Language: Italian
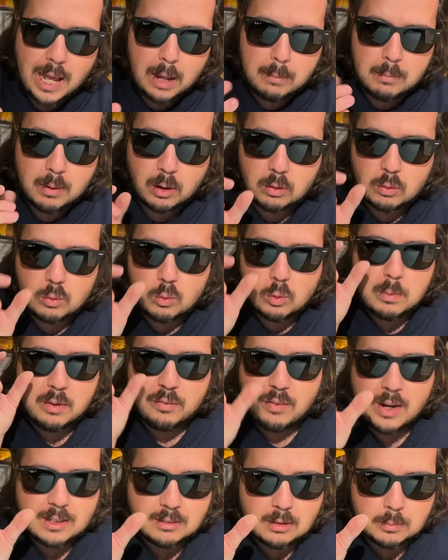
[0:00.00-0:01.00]
ma come
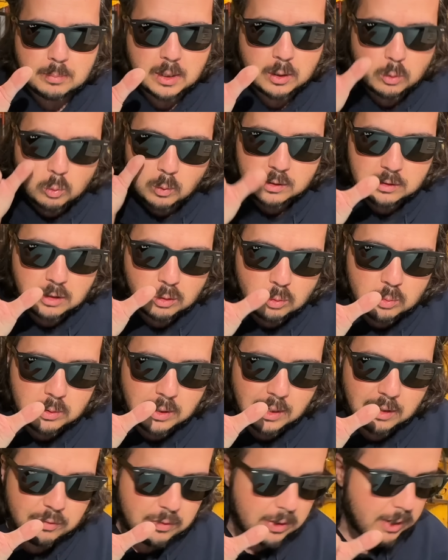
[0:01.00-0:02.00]
fai a sapere quanto è
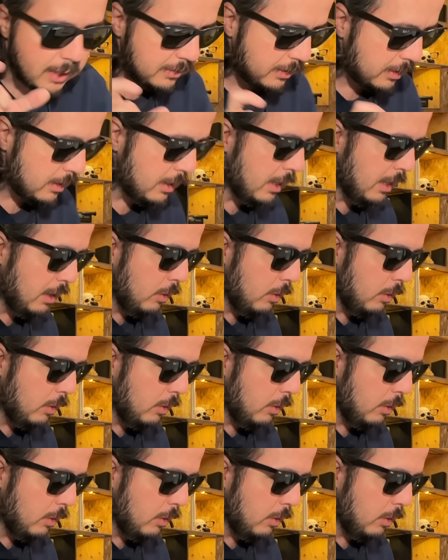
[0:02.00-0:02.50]
lunga la frase?